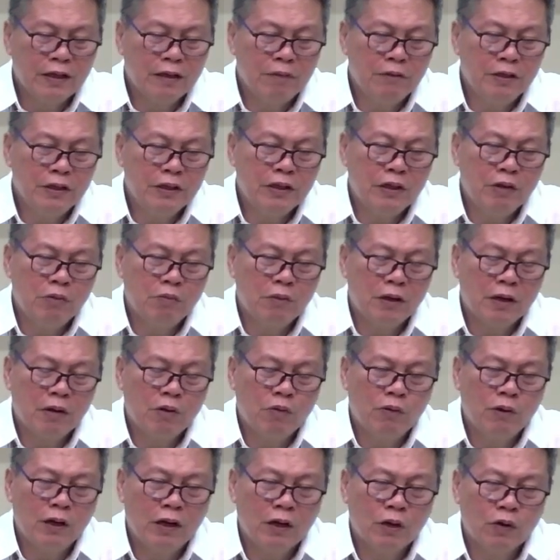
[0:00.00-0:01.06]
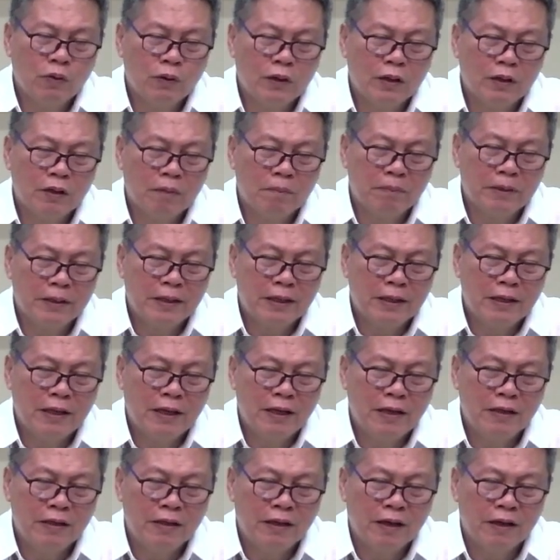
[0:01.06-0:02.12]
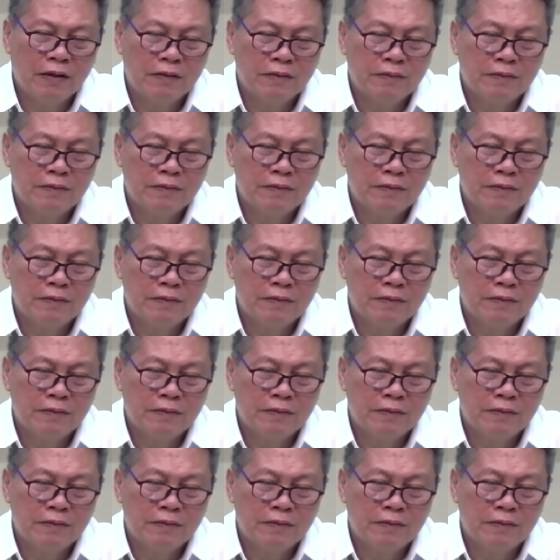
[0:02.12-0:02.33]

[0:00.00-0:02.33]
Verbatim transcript: gamitin yung mga walang kwentang pananalita.